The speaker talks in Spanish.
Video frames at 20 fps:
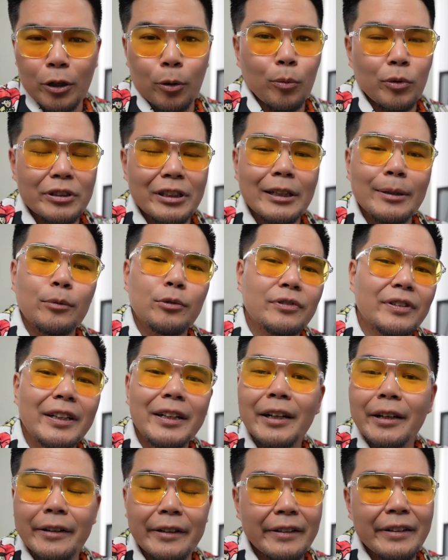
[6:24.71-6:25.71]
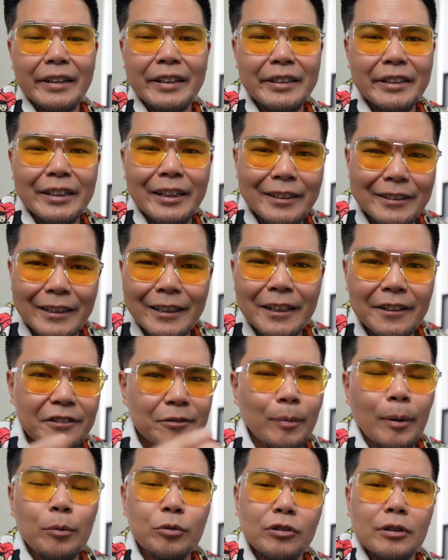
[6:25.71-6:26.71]
como tenemos RDNA
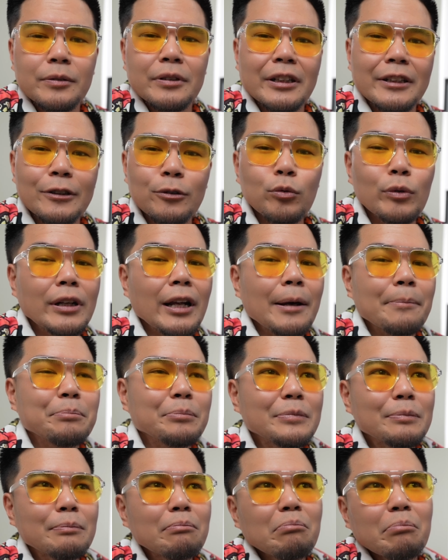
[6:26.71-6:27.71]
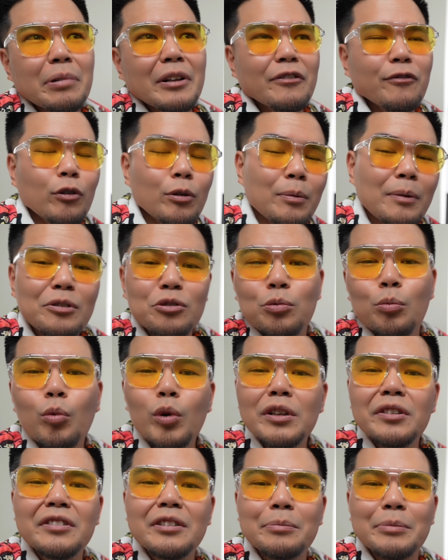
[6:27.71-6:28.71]
3, vamos a tener una performance
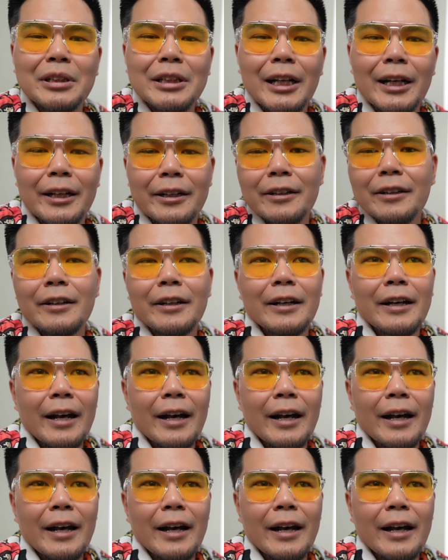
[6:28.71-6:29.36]
muy similar